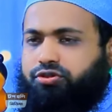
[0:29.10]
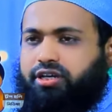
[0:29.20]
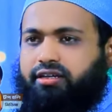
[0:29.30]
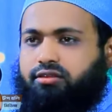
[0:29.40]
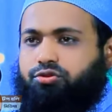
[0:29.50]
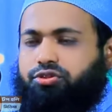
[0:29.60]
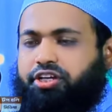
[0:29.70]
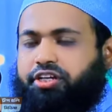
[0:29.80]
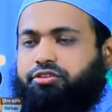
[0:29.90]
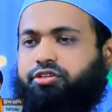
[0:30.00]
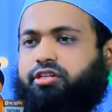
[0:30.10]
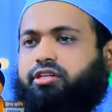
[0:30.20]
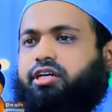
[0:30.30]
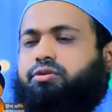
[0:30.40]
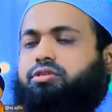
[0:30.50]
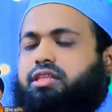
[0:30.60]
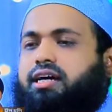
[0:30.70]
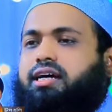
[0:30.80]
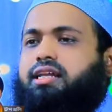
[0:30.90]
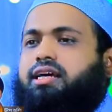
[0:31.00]
আবু সাইদ খুদ্রি রাদিয়াল্লাহু
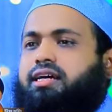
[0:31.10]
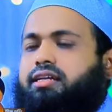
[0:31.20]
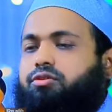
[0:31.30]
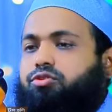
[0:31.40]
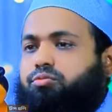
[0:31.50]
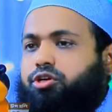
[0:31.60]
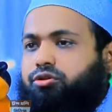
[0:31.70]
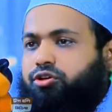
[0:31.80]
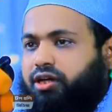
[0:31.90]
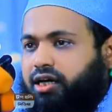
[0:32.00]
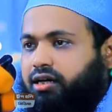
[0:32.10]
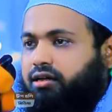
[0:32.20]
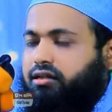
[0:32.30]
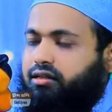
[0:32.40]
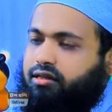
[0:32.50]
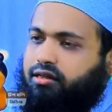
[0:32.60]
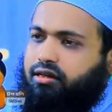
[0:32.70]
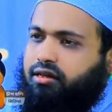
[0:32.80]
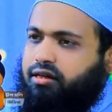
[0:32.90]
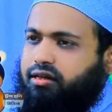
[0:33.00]
তাআলা আনহুর বর্ণনা
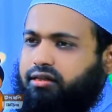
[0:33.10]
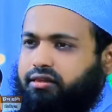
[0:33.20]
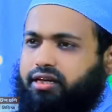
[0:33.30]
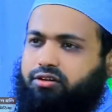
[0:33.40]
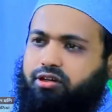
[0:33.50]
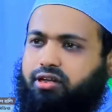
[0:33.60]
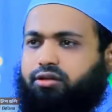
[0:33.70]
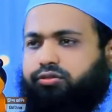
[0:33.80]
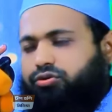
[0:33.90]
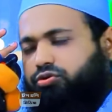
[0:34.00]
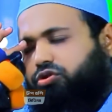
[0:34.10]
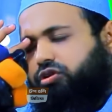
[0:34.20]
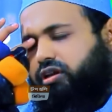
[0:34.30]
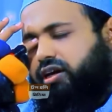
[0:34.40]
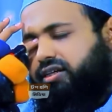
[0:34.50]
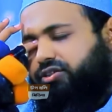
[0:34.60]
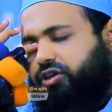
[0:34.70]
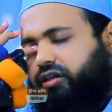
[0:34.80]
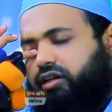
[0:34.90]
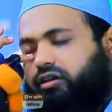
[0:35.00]
দাখালা রাসূলুল্লাহ
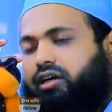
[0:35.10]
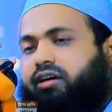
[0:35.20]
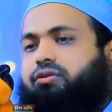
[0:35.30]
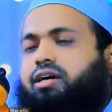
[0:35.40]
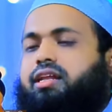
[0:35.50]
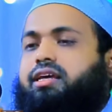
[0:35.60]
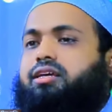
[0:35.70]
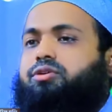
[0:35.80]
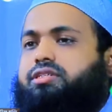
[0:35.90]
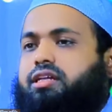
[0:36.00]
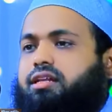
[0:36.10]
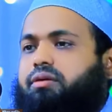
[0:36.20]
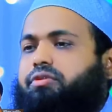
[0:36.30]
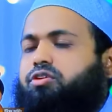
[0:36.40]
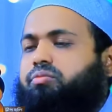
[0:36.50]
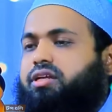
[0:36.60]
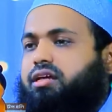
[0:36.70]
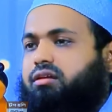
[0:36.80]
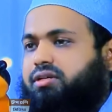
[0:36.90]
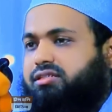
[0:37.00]
সাল্লাল্লাহু আলাইহি ওয়াসাল্লাম
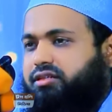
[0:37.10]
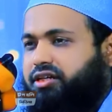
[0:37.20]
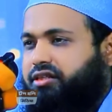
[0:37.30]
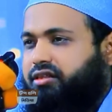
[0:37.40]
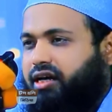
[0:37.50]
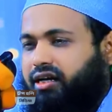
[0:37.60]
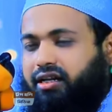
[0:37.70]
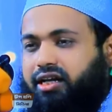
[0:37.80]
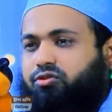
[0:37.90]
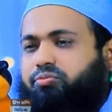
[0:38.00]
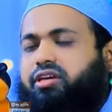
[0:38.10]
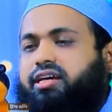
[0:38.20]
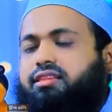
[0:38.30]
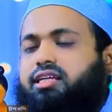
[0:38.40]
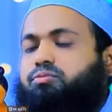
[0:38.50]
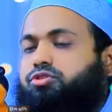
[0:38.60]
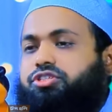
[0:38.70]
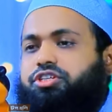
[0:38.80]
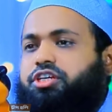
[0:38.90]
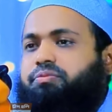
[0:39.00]
ইয়াওমান আল মসজিদ আল্লাহ নবী একদিন
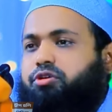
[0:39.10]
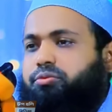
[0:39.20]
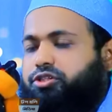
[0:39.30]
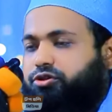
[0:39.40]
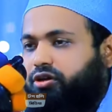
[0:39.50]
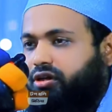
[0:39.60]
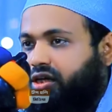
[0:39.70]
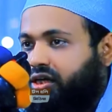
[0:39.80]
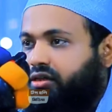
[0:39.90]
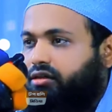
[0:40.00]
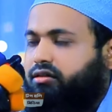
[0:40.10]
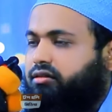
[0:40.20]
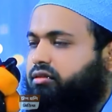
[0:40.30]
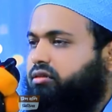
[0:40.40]
মসজিদে প্রবেশ করলেন